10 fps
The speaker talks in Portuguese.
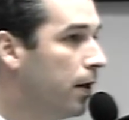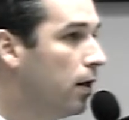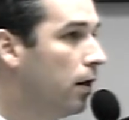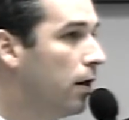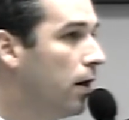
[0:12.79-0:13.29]

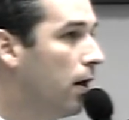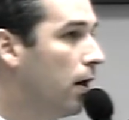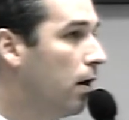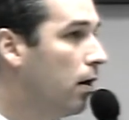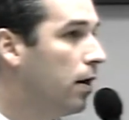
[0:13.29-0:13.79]

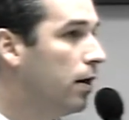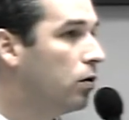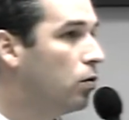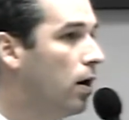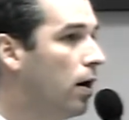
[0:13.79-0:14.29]
queria,
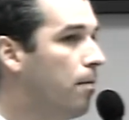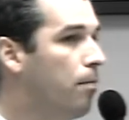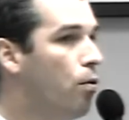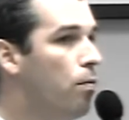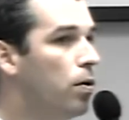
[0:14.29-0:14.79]
queria tornar
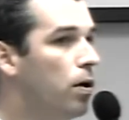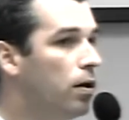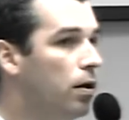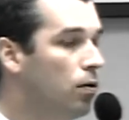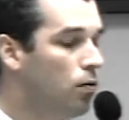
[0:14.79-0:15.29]
público
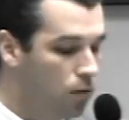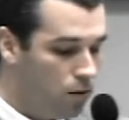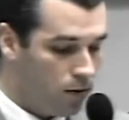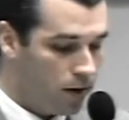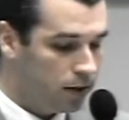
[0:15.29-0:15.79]
aqui
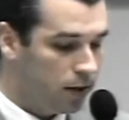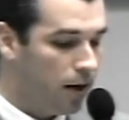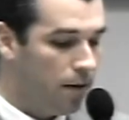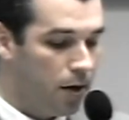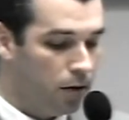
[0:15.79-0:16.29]
o, o
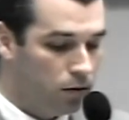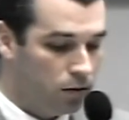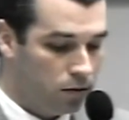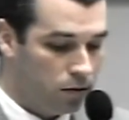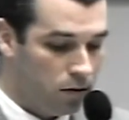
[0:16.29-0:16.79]
agendamento,